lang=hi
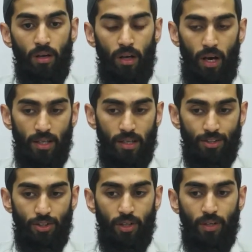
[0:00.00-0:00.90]
लास्ट
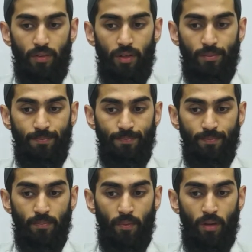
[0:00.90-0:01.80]
लेक्चर के अंदर
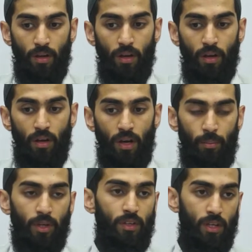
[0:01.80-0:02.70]

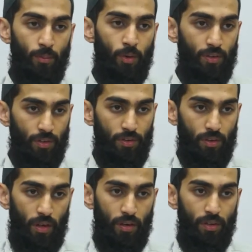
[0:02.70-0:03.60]
हम एक थीम को डिस्कस
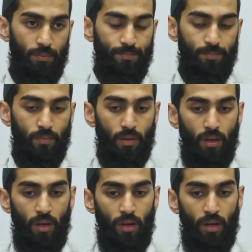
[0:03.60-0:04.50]
कर रहे थे
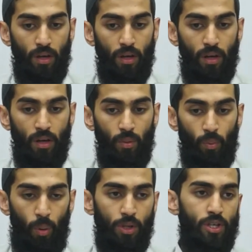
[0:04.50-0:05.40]

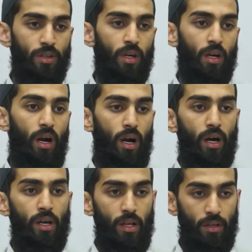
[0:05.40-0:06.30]
वजद का
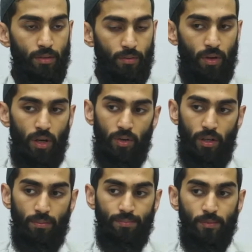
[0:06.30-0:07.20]

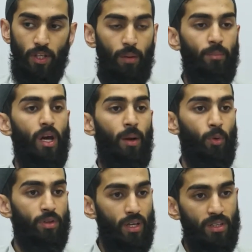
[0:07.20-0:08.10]
कि हमने
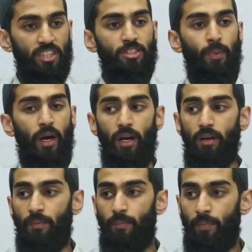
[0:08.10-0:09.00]
आपको तंग दस्त पाया
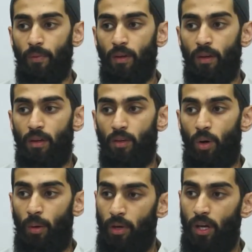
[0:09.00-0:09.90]
तो
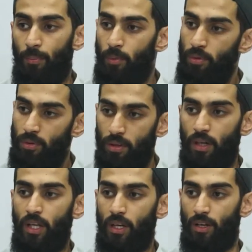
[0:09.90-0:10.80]
हमने आपको
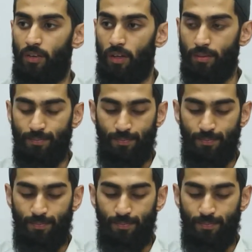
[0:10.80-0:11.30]
गनी कर दिया